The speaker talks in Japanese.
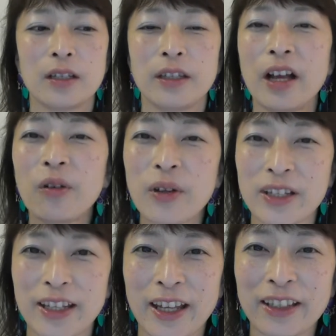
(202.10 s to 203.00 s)
名古屋
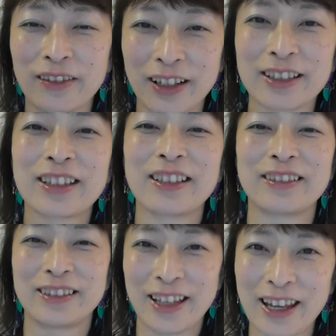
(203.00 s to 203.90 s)
じゃないのかってい
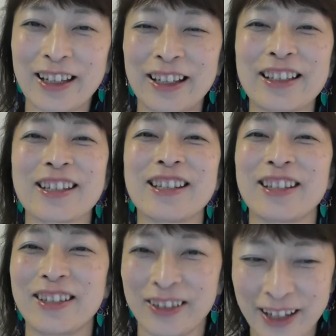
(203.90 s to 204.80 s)
うね話で
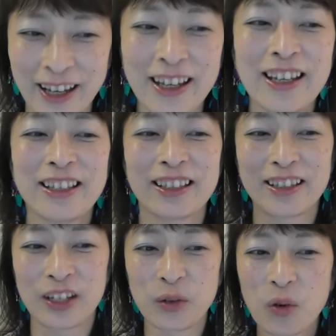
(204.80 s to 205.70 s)
すよね。
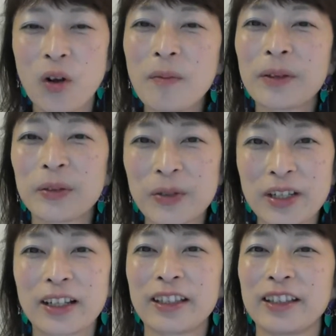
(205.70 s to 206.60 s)
で横浜と大
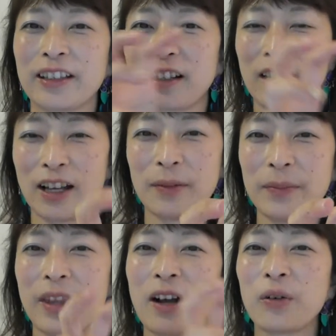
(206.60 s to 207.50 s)
阪なんだから
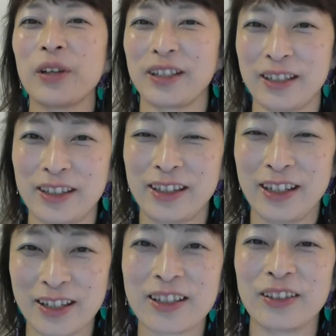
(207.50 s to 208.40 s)
名古屋
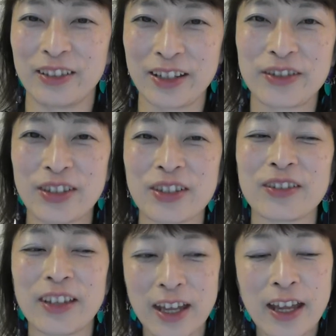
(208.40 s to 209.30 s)
ですよね普通
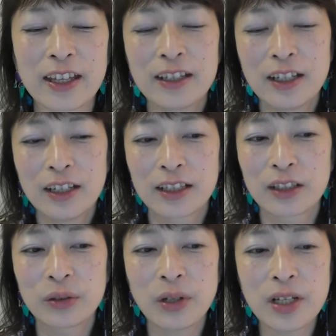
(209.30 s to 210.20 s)
はねで
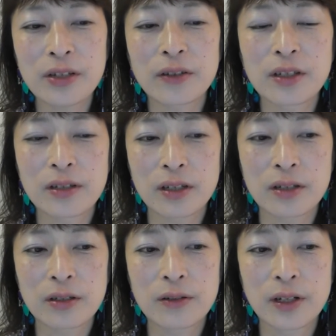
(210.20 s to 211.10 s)
豊橋はですね
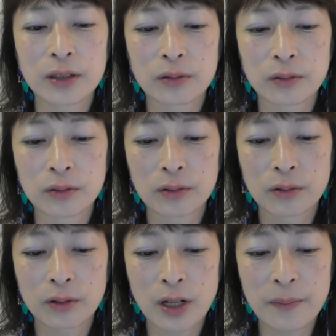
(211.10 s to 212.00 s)
実はあ
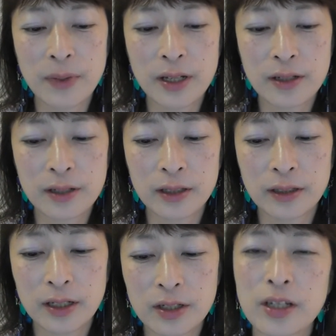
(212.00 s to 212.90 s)
の看板屋さん
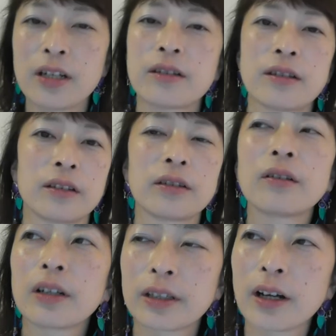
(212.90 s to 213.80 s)
で市橋さんとい
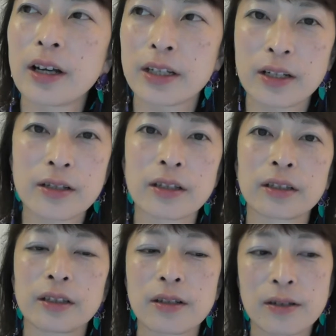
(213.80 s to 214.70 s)
う方がいらっしゃっ
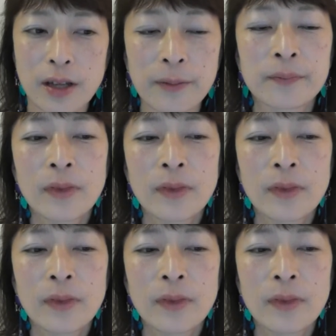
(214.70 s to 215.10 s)
てですね